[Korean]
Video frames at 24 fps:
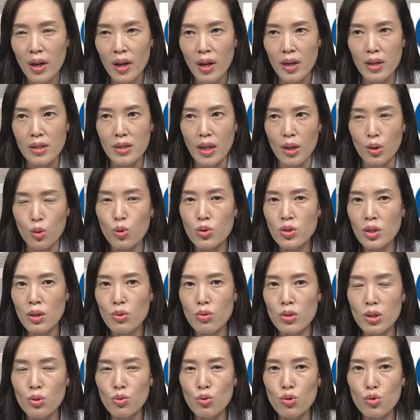자, 교차로
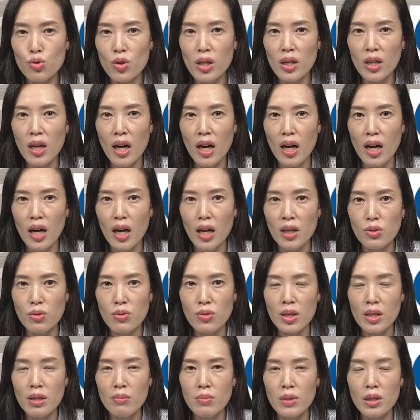신호 주기가
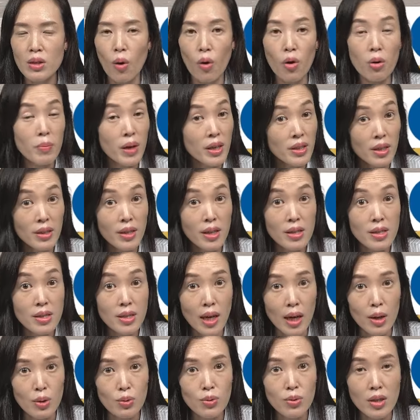선생님들 얼마나 되는지
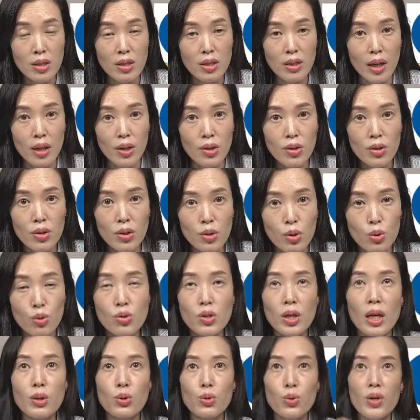알고 계시나요?
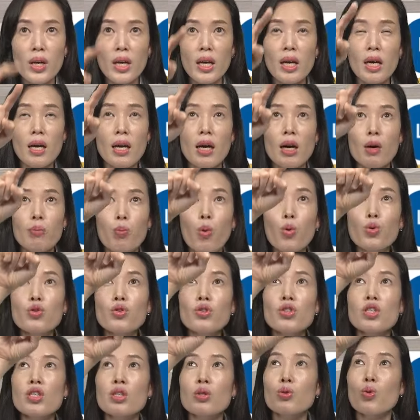교차로에 모든
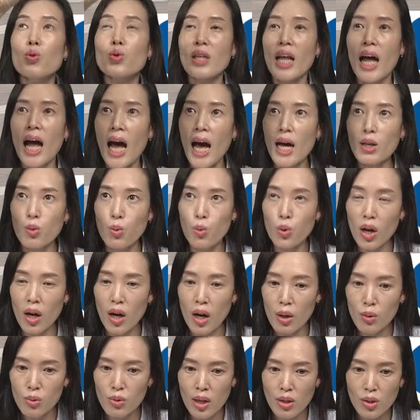신호 다
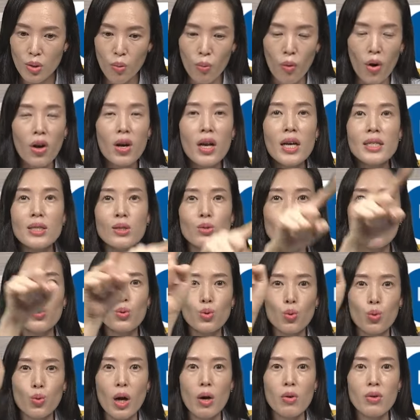돌아가고 나서 원래 신호로
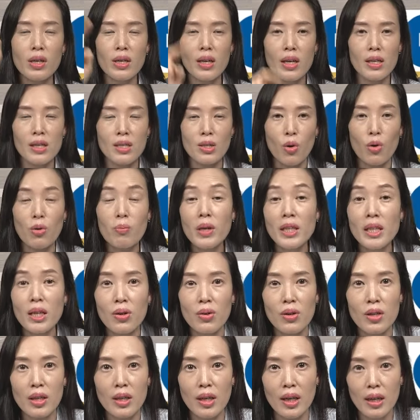돌아오기까지 얼마나
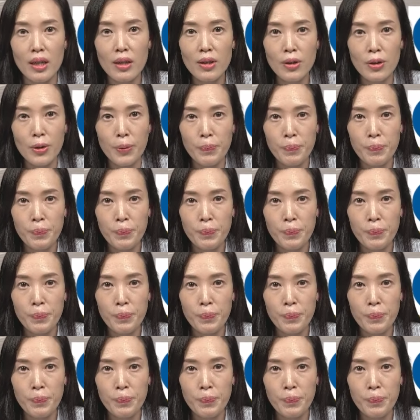걸릴까요?